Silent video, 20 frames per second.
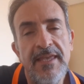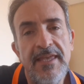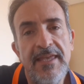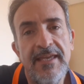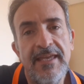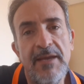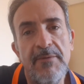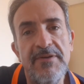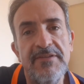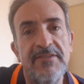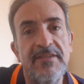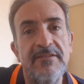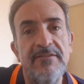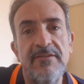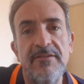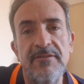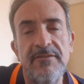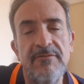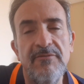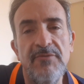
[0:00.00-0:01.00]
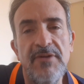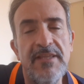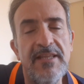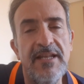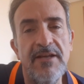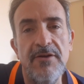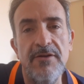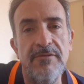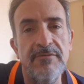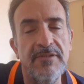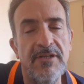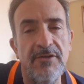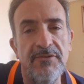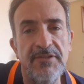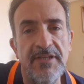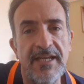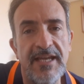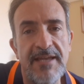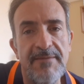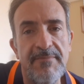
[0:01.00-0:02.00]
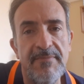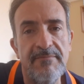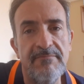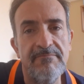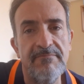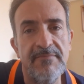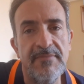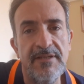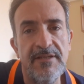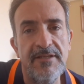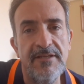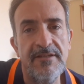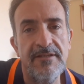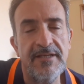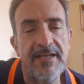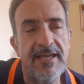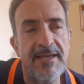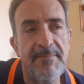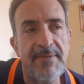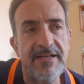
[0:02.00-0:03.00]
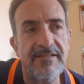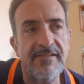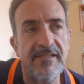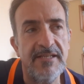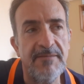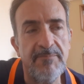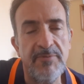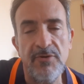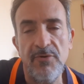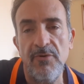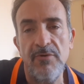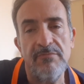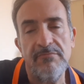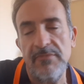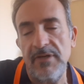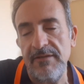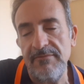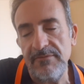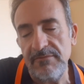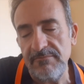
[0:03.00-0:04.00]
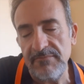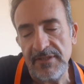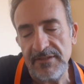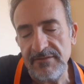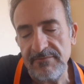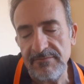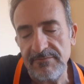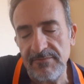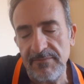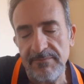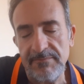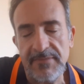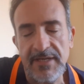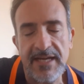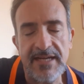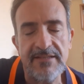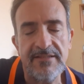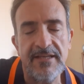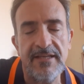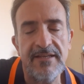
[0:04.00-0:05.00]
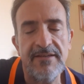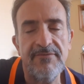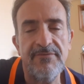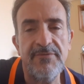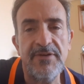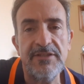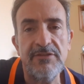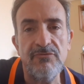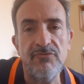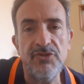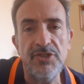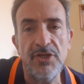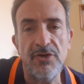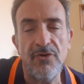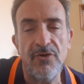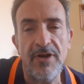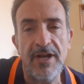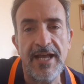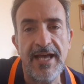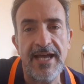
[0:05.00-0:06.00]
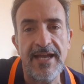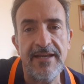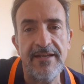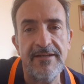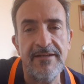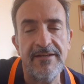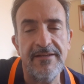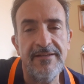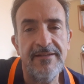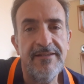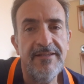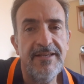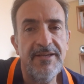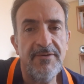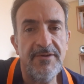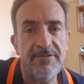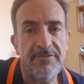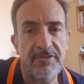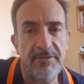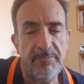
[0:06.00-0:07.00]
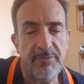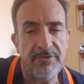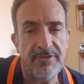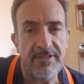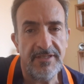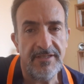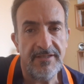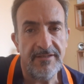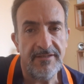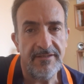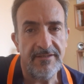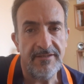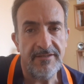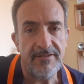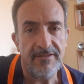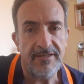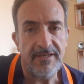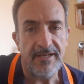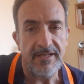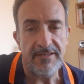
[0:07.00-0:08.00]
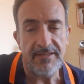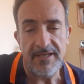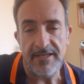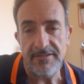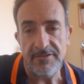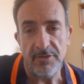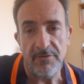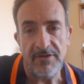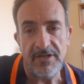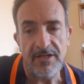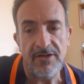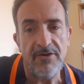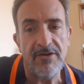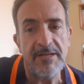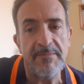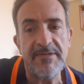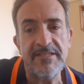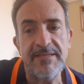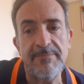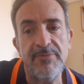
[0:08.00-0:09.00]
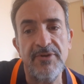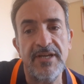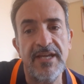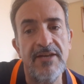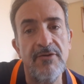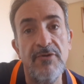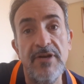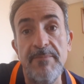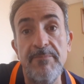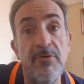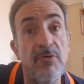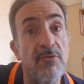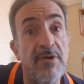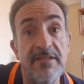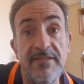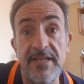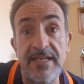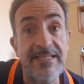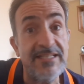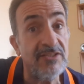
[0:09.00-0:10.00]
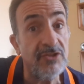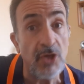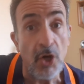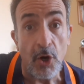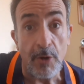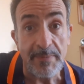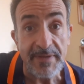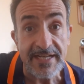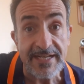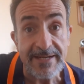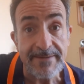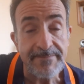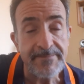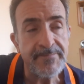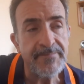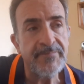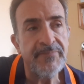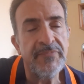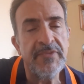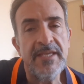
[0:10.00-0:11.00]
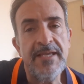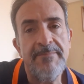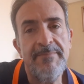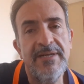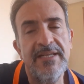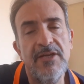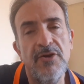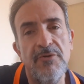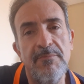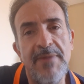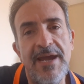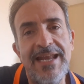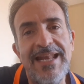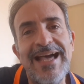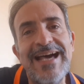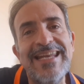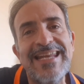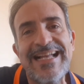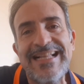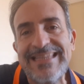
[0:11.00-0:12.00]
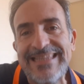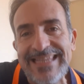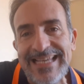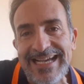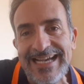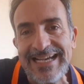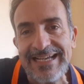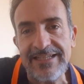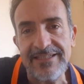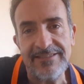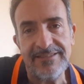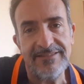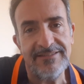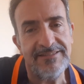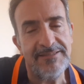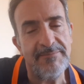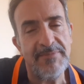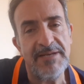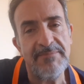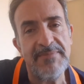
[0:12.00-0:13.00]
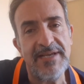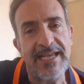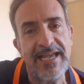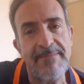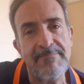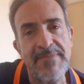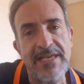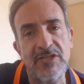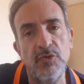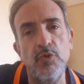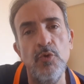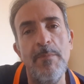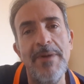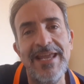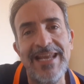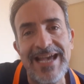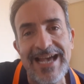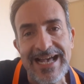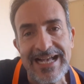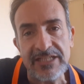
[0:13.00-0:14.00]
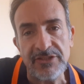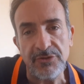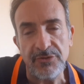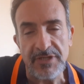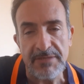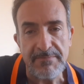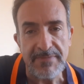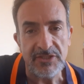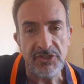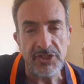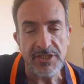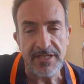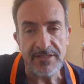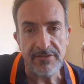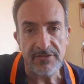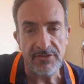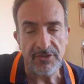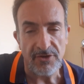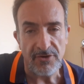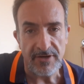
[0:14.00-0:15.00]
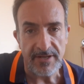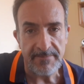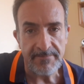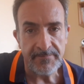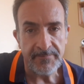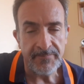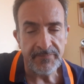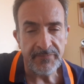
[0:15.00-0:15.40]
che questa è una delle cose che è, che è emersa di più, magari se fate un giro online, questo tipo di eh, critiche si trovano ancora, per esempio che non è più una serie distopica, perché ormai la realtà eh, sembrerebbe che abbia superato l'immaginazione